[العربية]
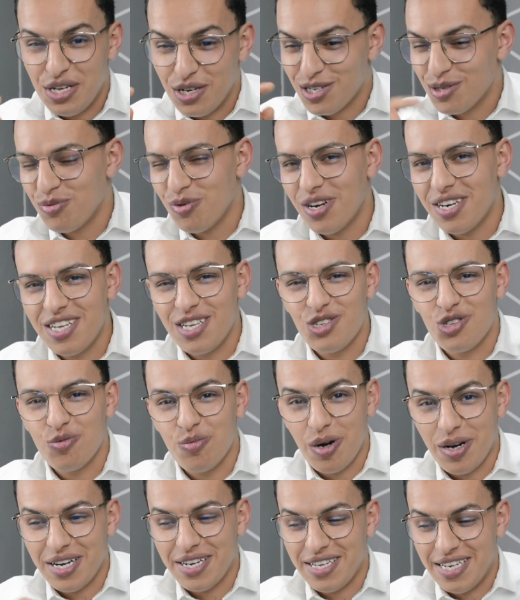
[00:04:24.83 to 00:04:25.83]
كتبوها لي
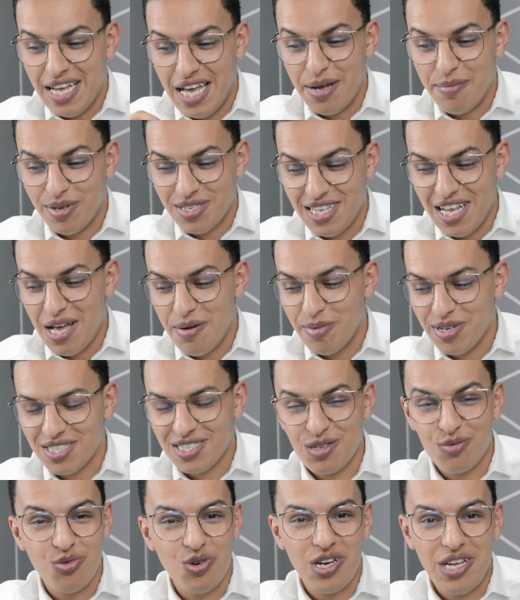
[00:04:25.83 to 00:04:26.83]
نتوما الحماس الحماس
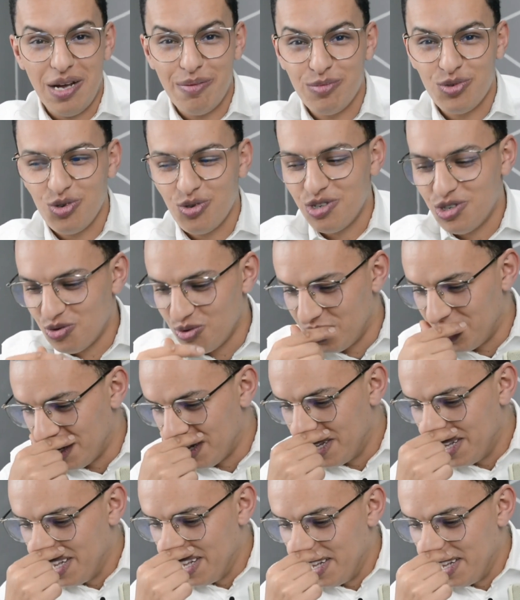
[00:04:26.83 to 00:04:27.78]
كتبوها لي حمسوني شويه